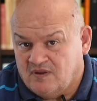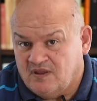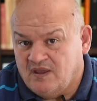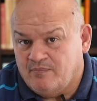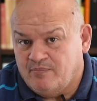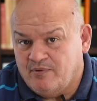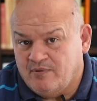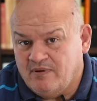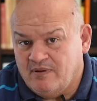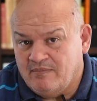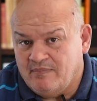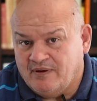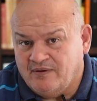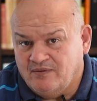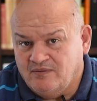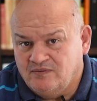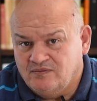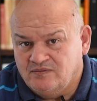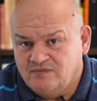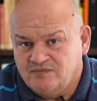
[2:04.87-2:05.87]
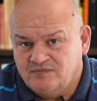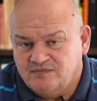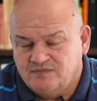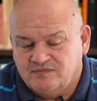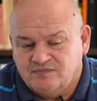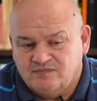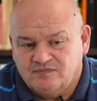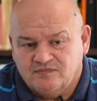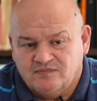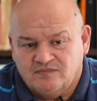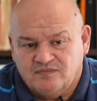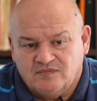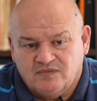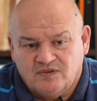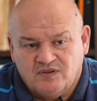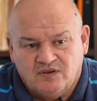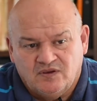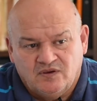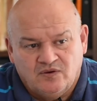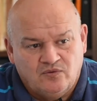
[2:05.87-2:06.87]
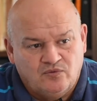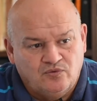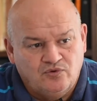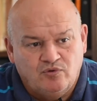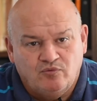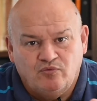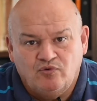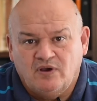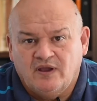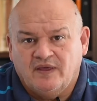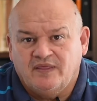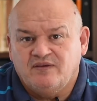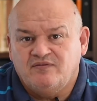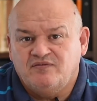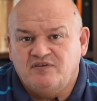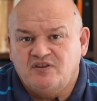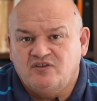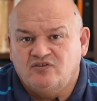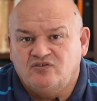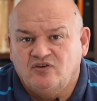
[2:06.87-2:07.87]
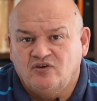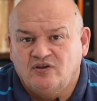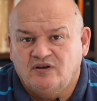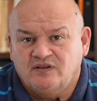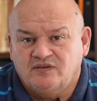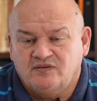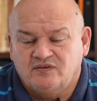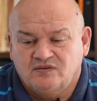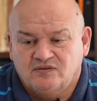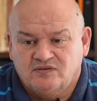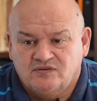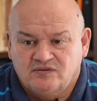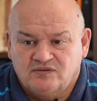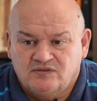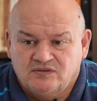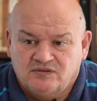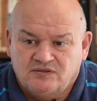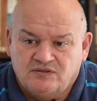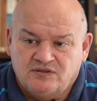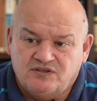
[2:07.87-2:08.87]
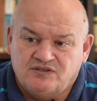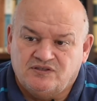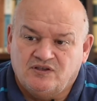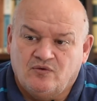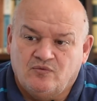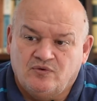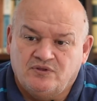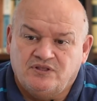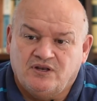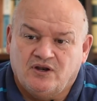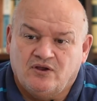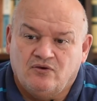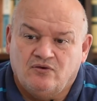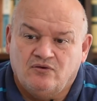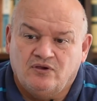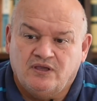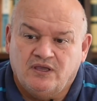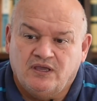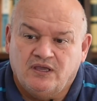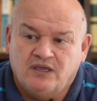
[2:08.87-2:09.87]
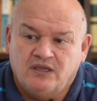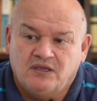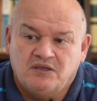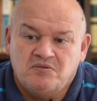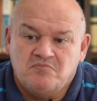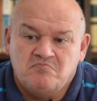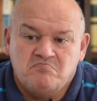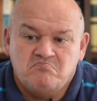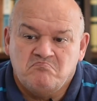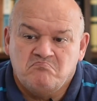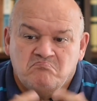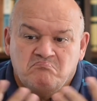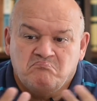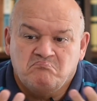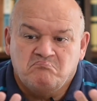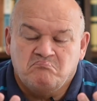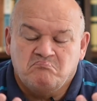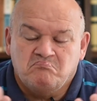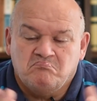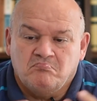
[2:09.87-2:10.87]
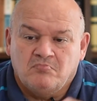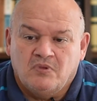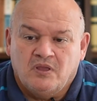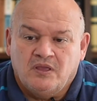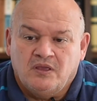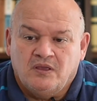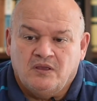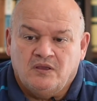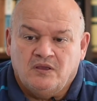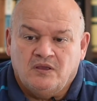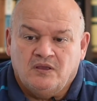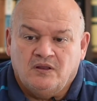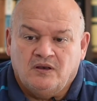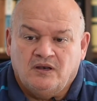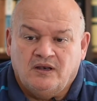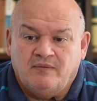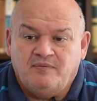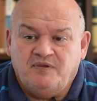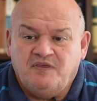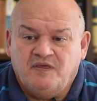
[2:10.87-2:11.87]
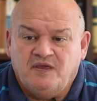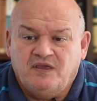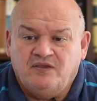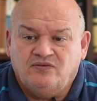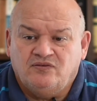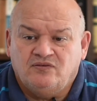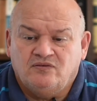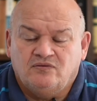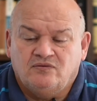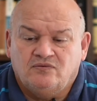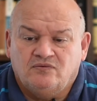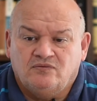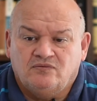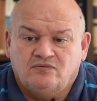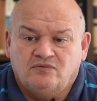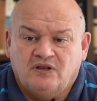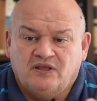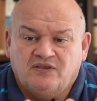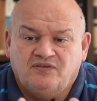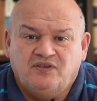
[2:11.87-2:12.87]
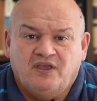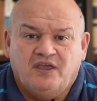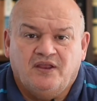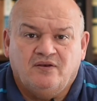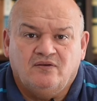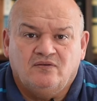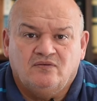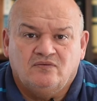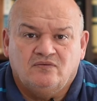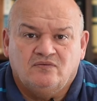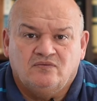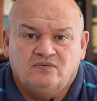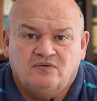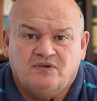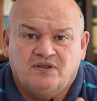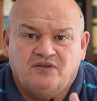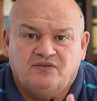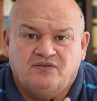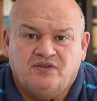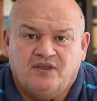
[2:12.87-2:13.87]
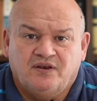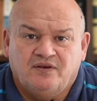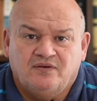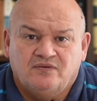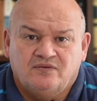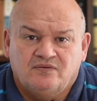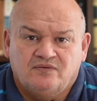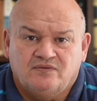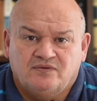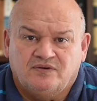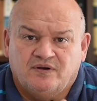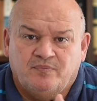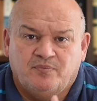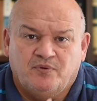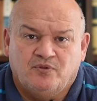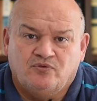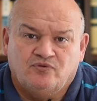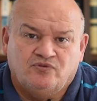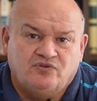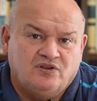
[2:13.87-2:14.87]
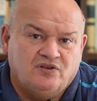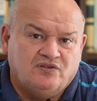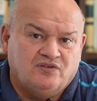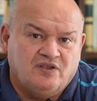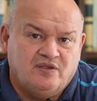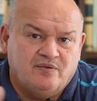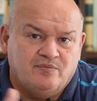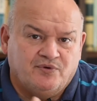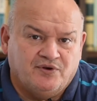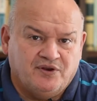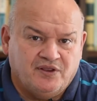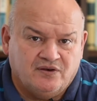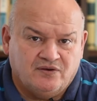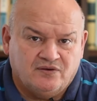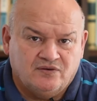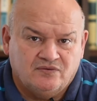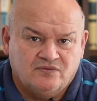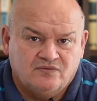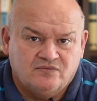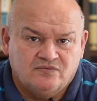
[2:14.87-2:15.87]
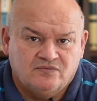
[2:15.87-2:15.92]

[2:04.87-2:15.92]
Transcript: ¿Qué problema, no? Uno busca definiciones y se encuentra con que la vida es nacer, crecer, reproducirse y morir.